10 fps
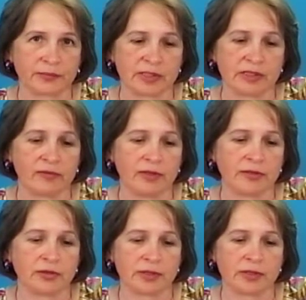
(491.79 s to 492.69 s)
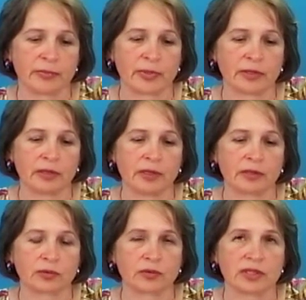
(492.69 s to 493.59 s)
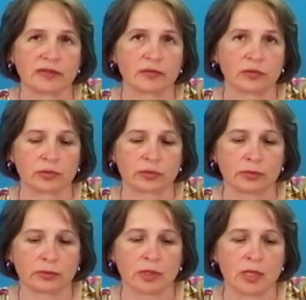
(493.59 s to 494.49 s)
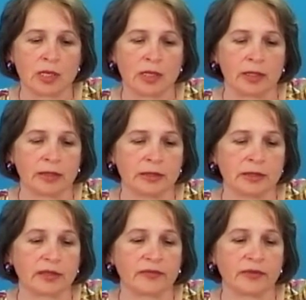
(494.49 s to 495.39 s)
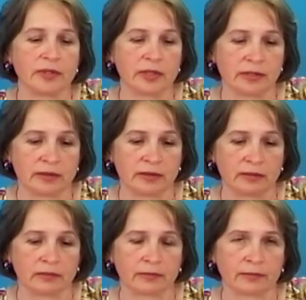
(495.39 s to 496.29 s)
заявление через портал государственных услуг – Российской Федерации.